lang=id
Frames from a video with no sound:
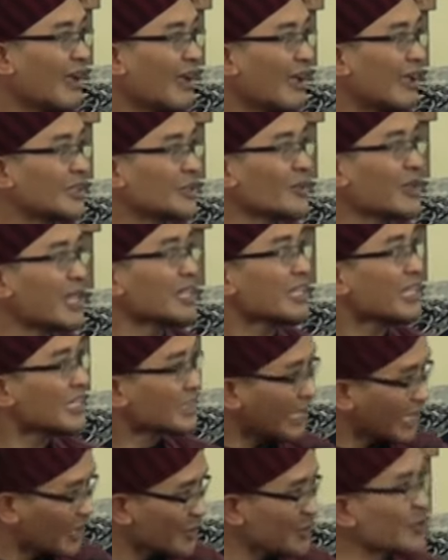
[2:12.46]
aturan
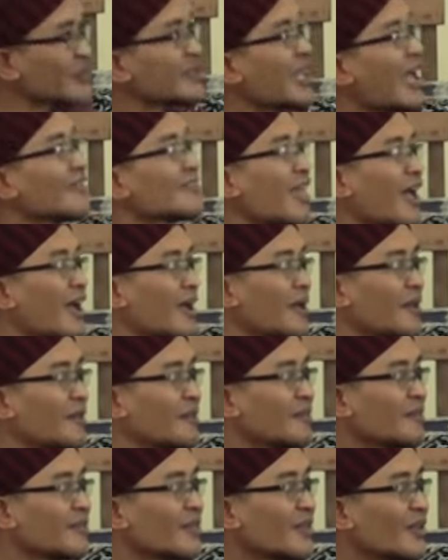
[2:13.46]
kita langsung datang
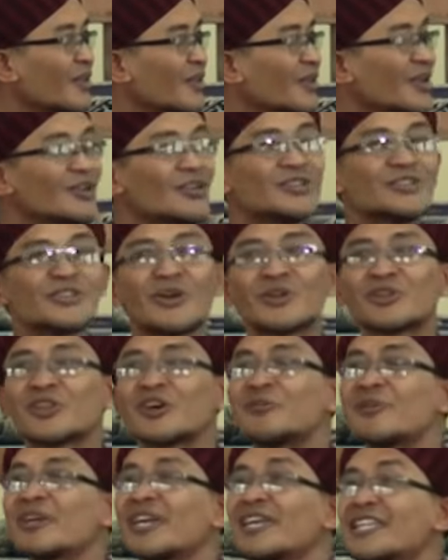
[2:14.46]

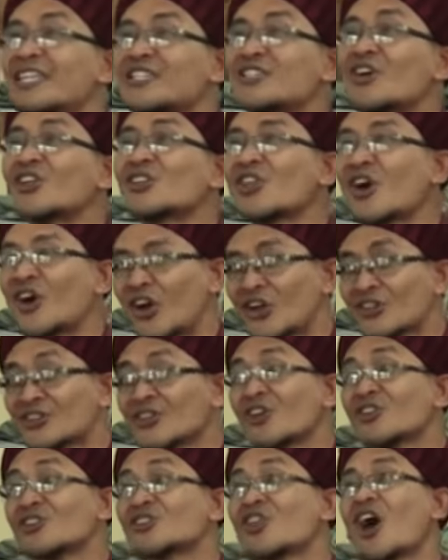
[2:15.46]
contoh begini contoh
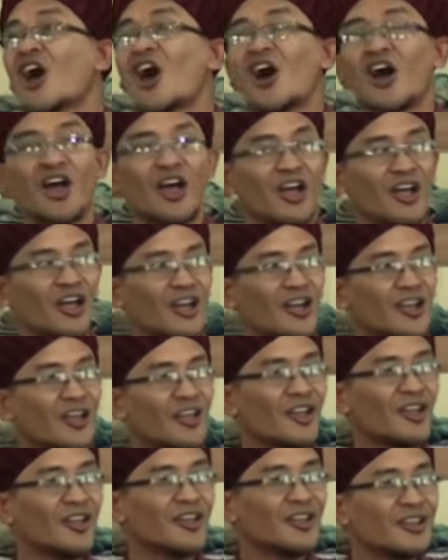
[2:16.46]
contoh
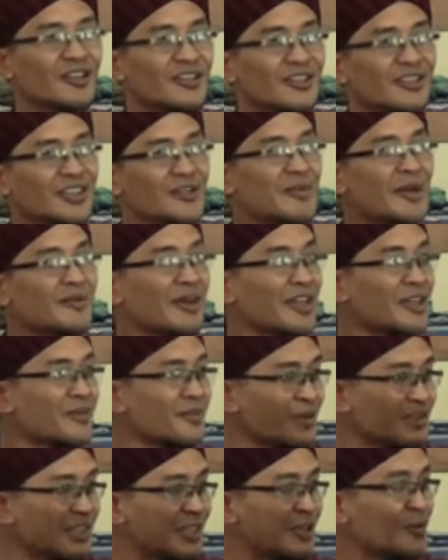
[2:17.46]
nih bapak
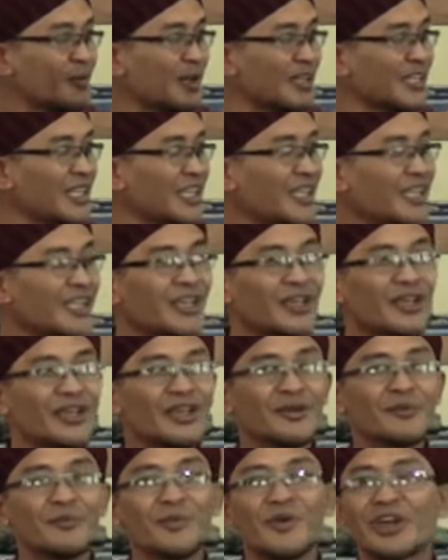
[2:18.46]
ibu di rumah nih
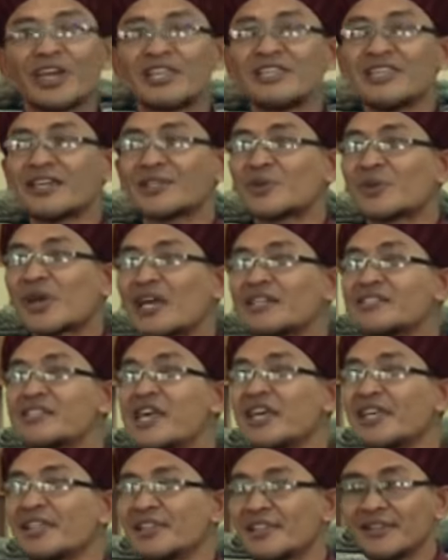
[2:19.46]
mungkin yang tukang
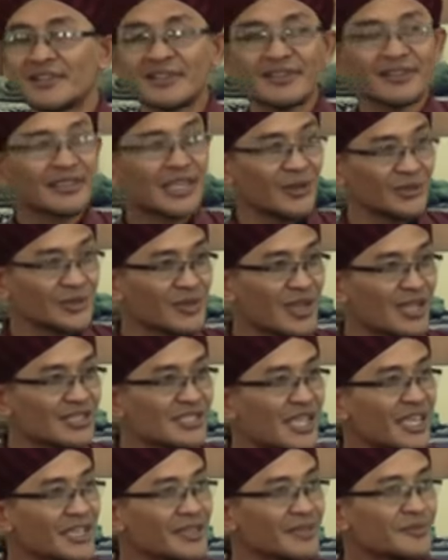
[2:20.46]
jahit tahu tukang
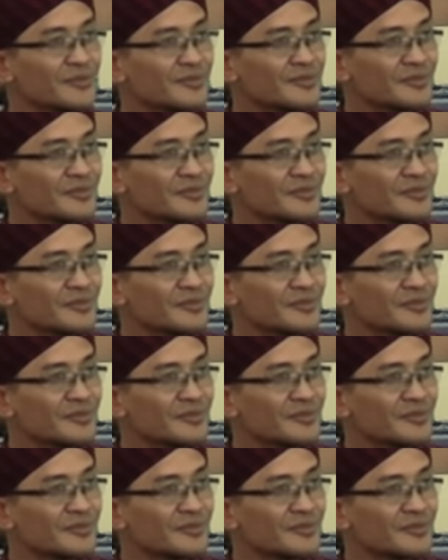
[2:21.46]
jahit